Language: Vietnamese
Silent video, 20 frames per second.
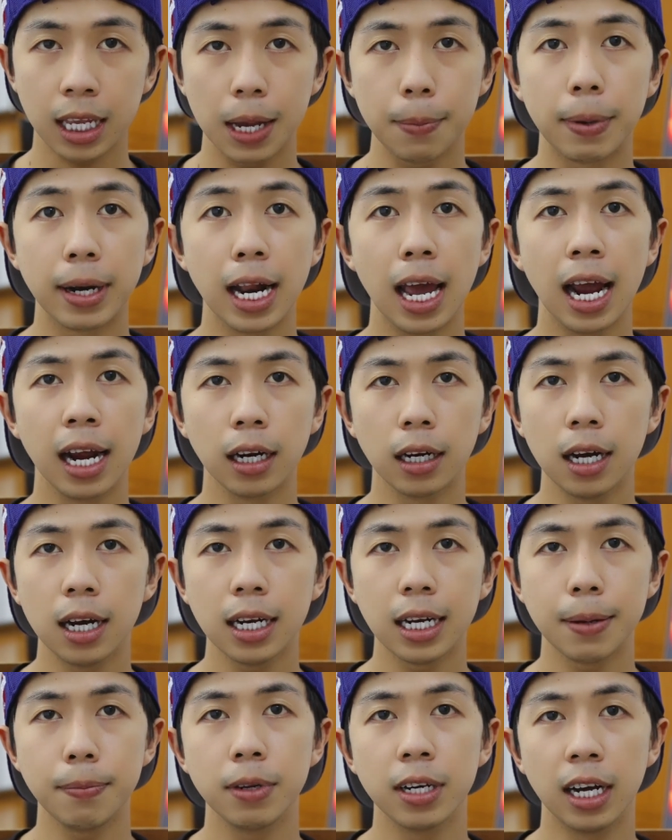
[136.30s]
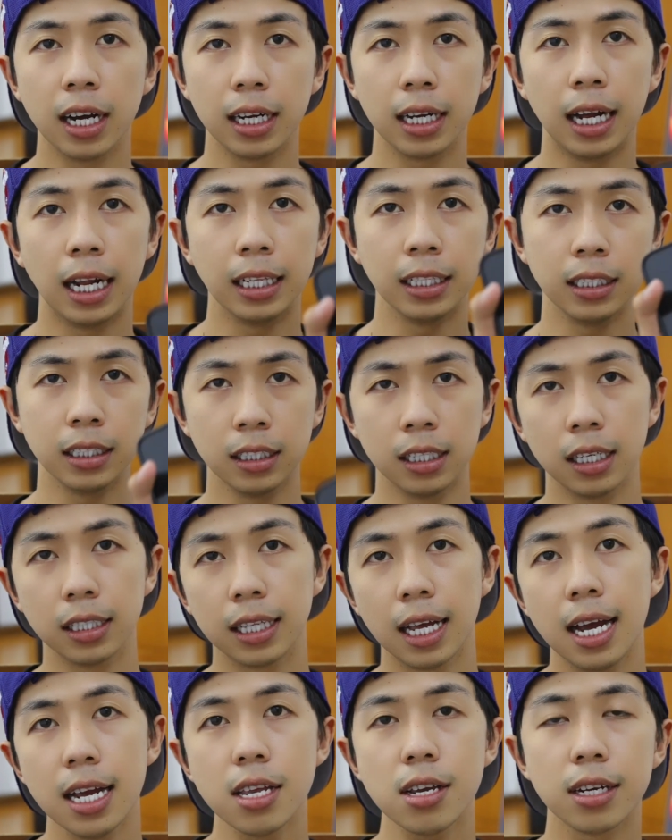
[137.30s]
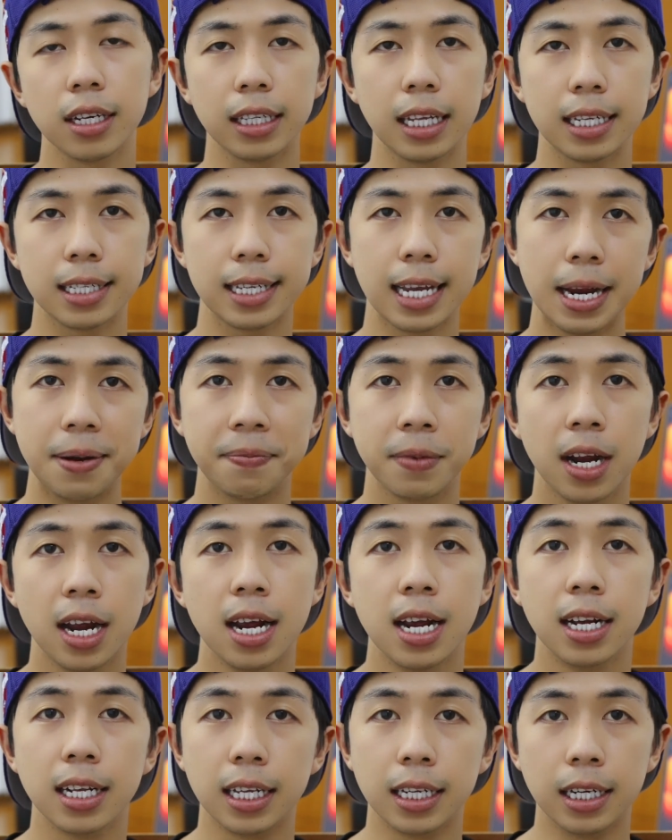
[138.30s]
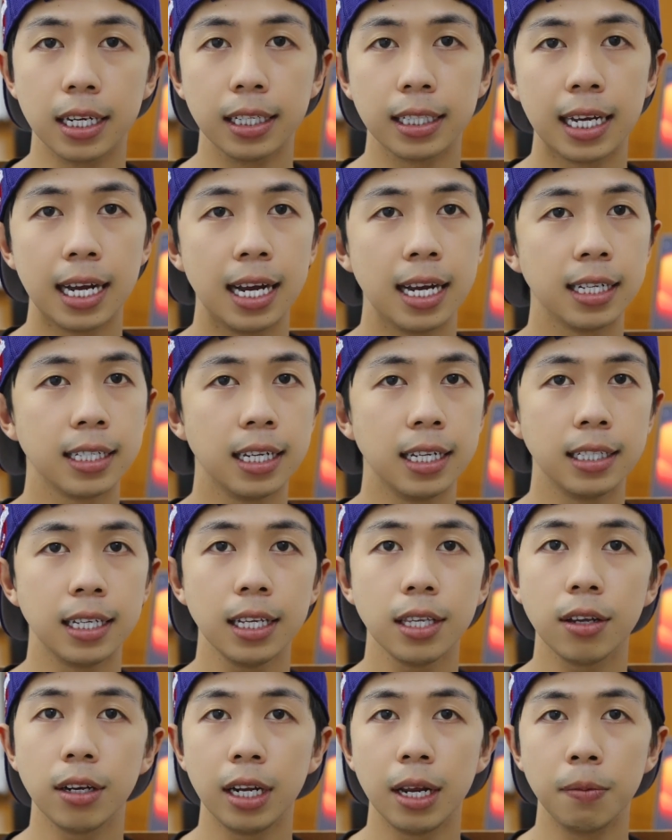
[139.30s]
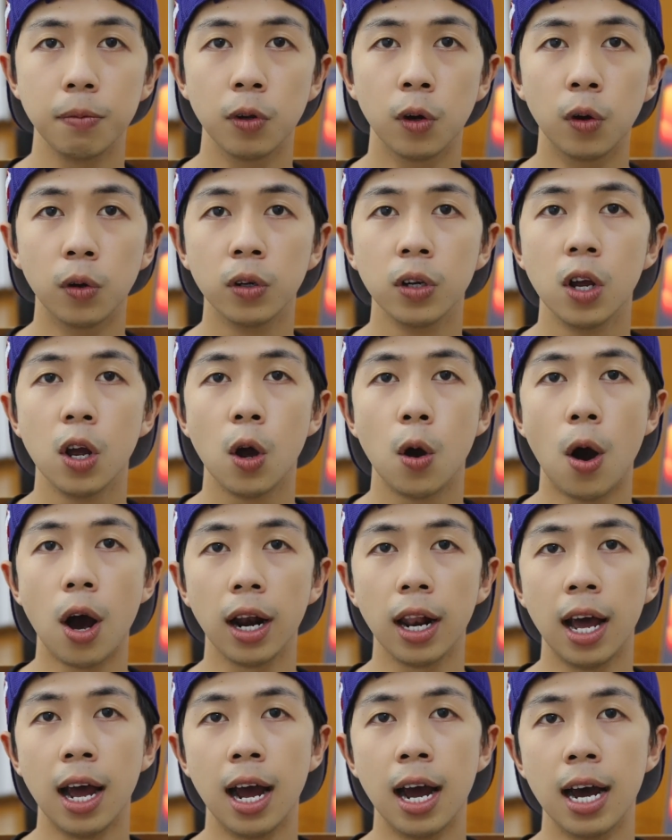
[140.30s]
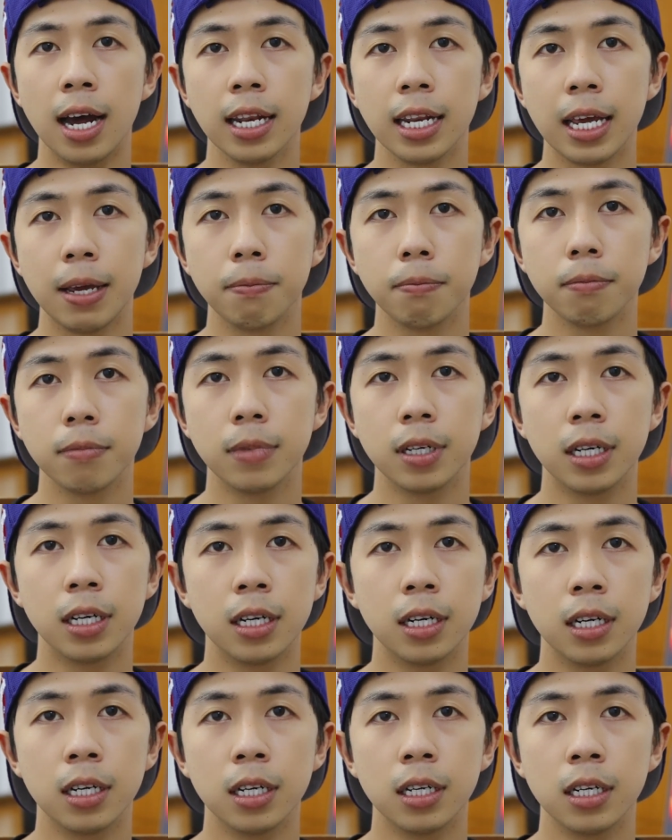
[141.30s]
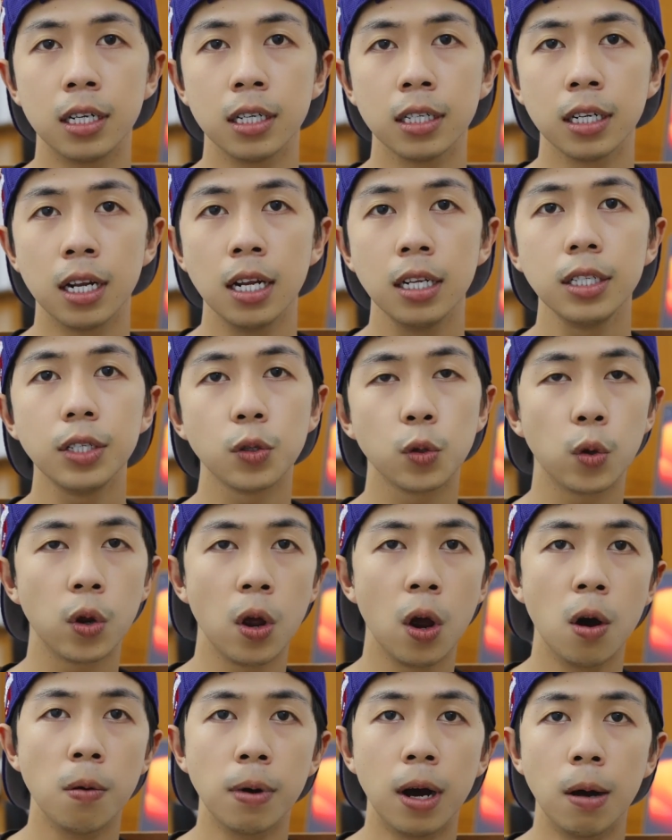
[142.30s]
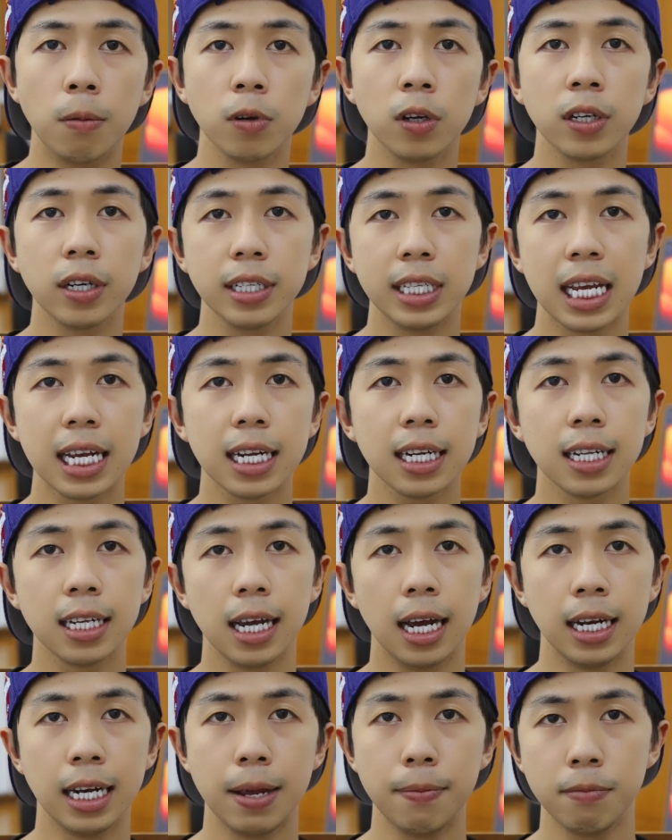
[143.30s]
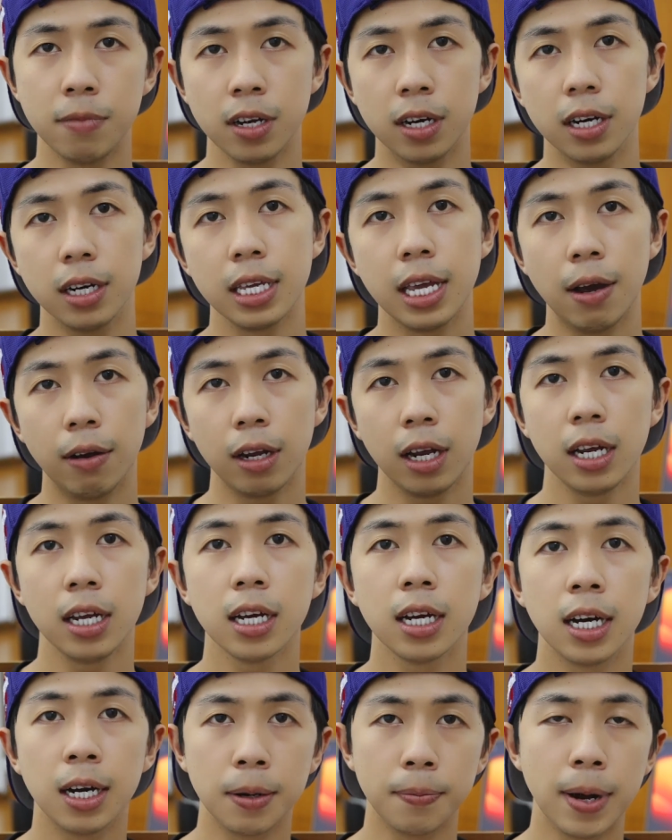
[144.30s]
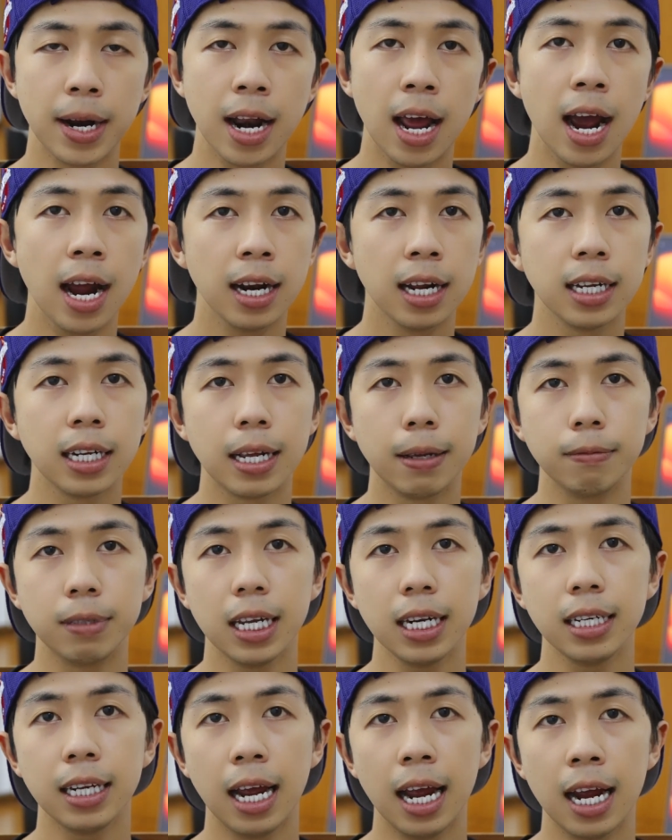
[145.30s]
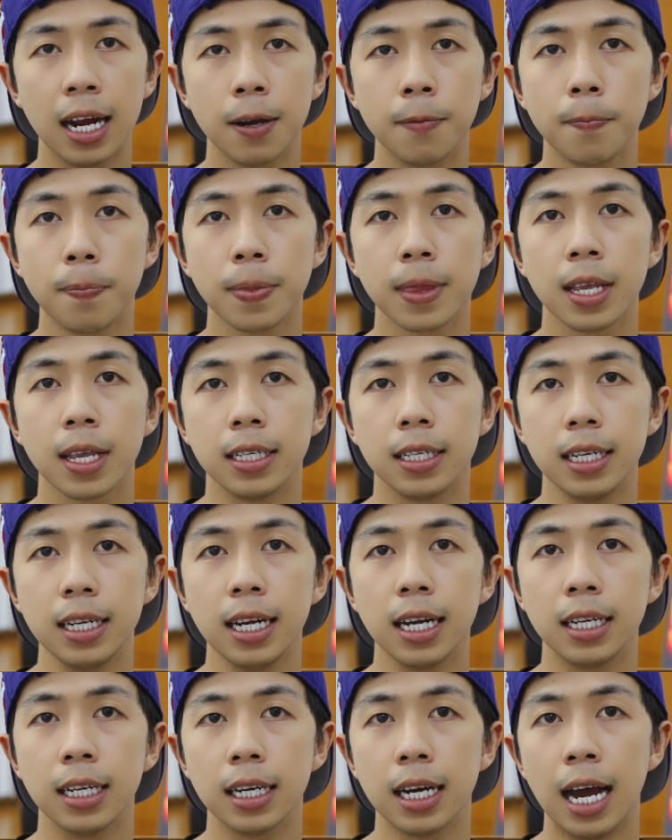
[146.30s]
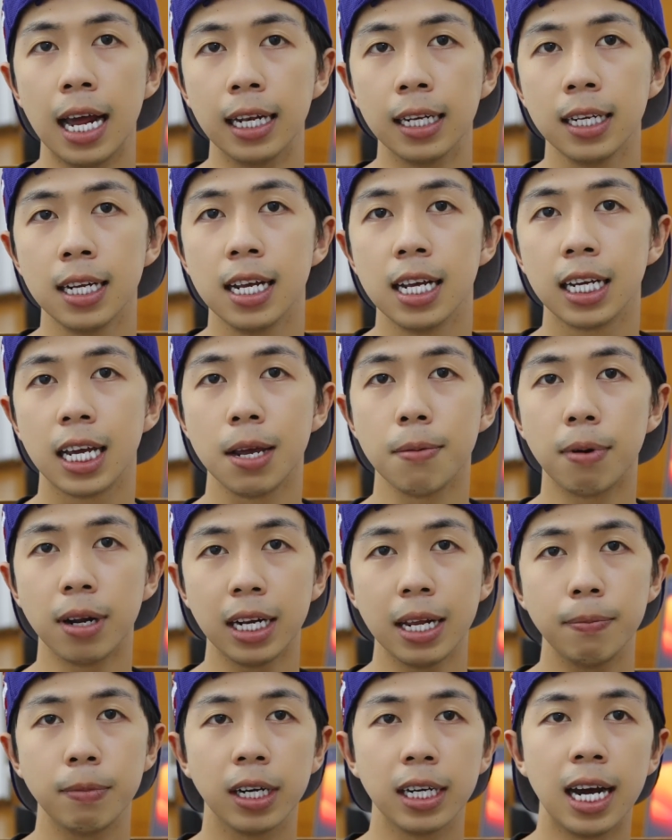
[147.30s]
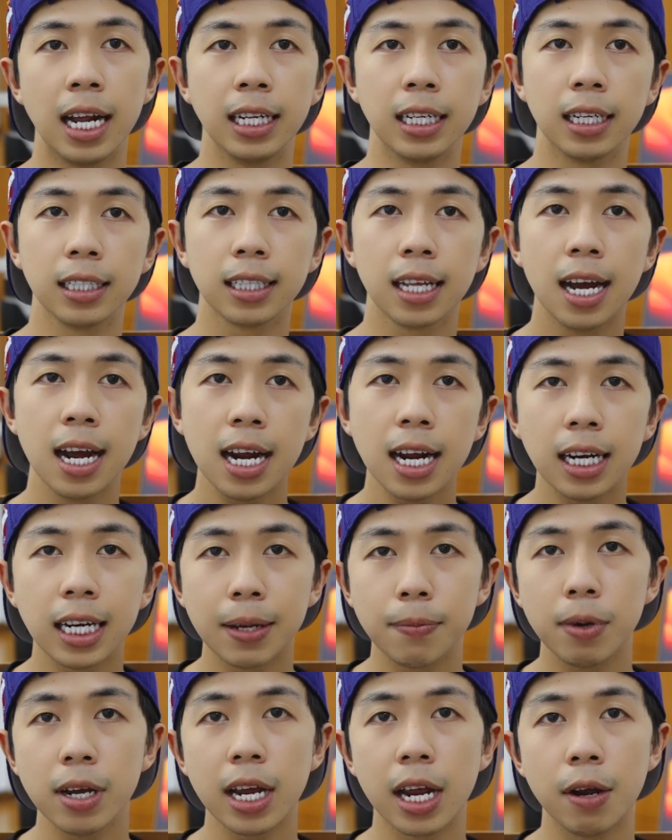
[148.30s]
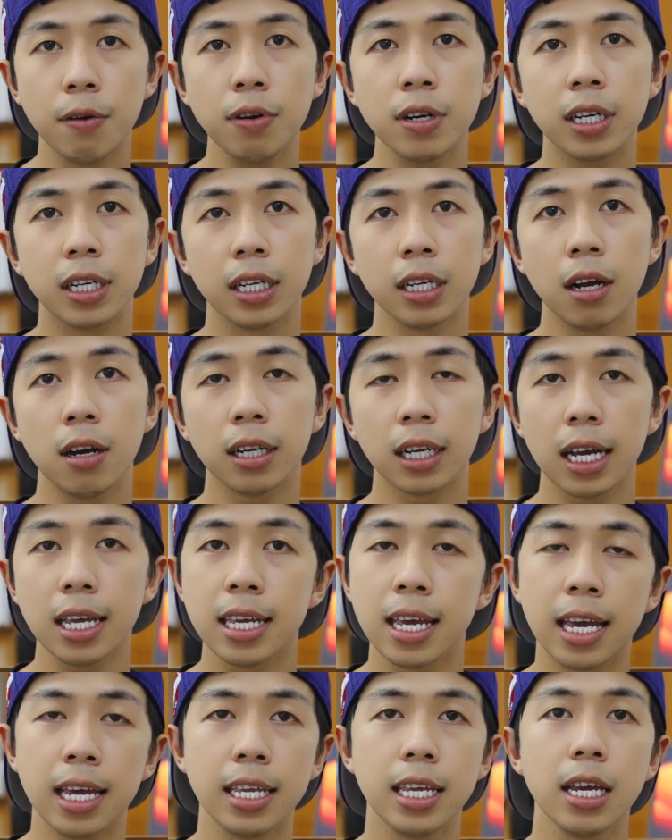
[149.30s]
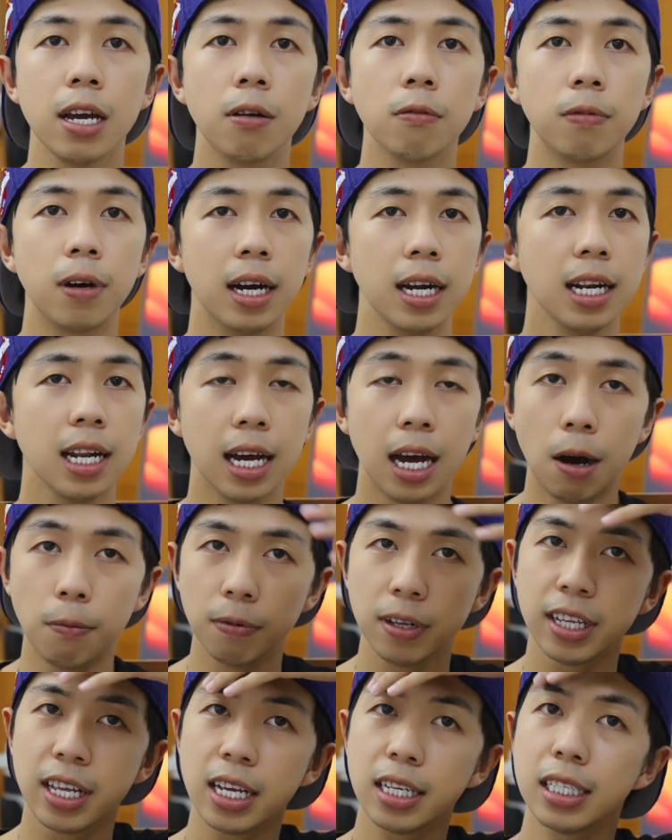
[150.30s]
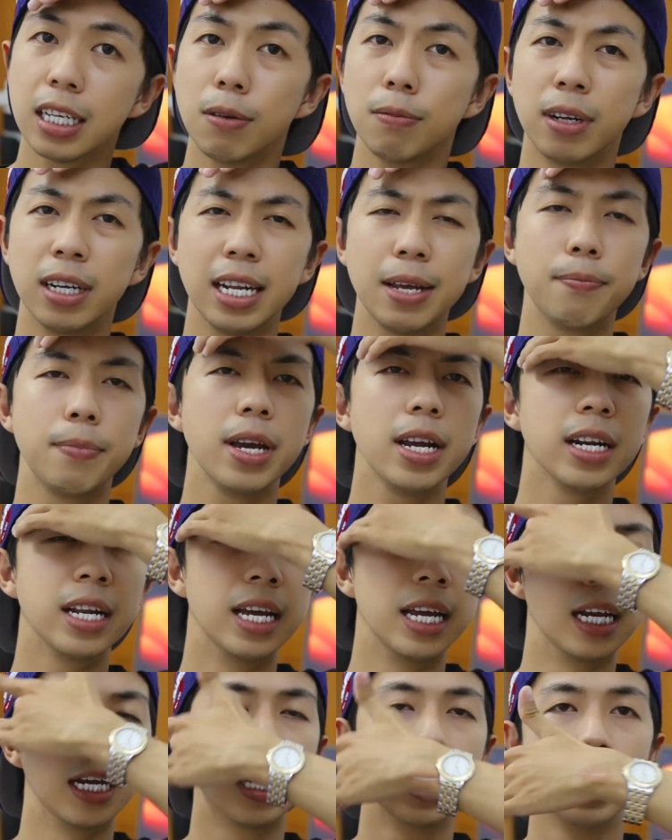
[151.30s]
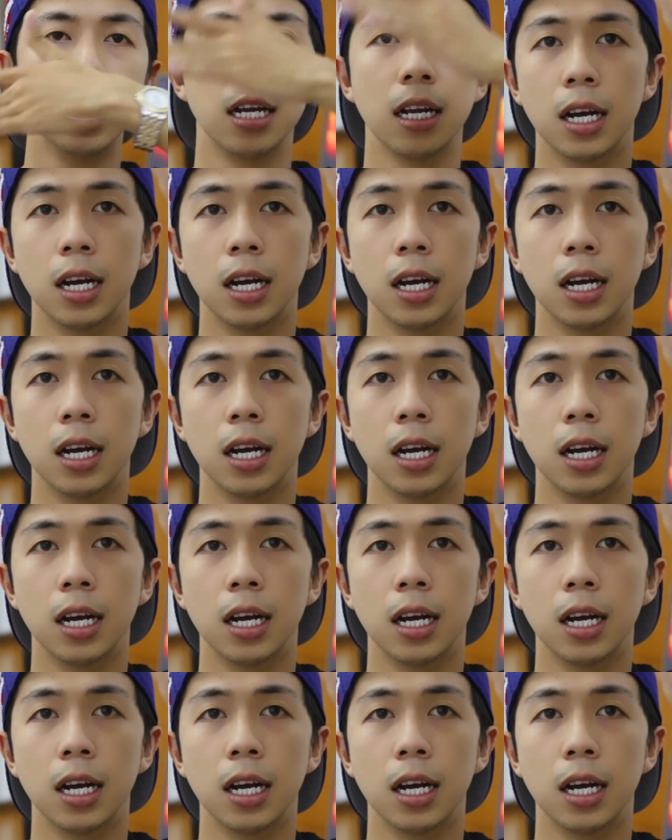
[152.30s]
cái 3D rồi đó anh em đưa thực hành thực tế cho người ta xem thì người ta sẽ xét cho anh em luôn hoặc là anh em ờ, đến studio mà không có người xét thì anh em dựa vào cái uh, ờ, 3D đó anh em xét ra xét ra thực hành khi mà anh em thực hành thực tế anh em mới hiểu được cái đó là cái gì chứ không phải là học lý thuyết xong là anh em biết liền